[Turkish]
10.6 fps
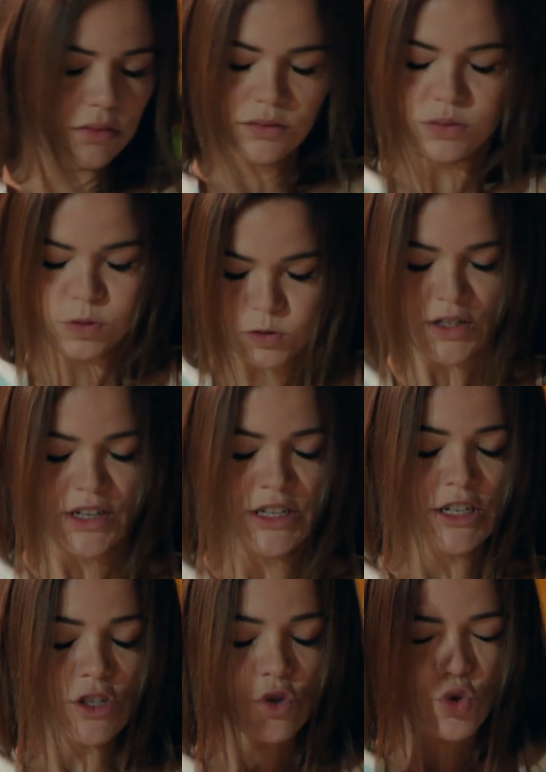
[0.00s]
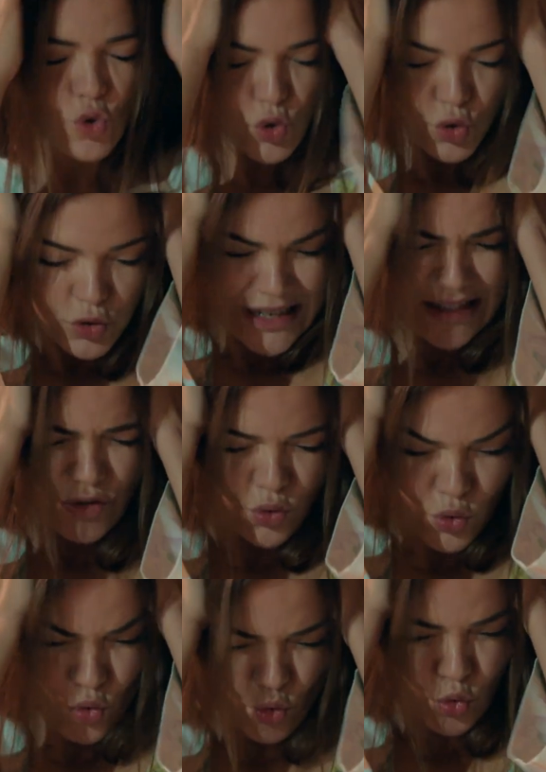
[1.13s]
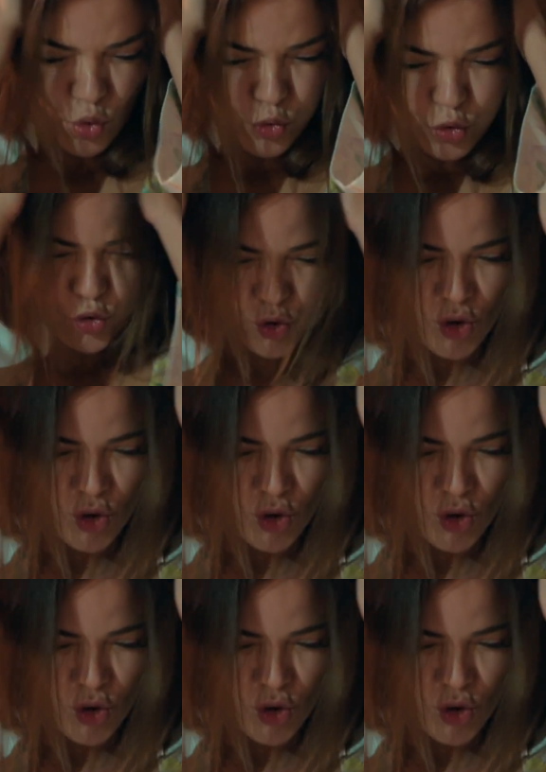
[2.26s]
Hey yavrum ay. Sus lan sus sus.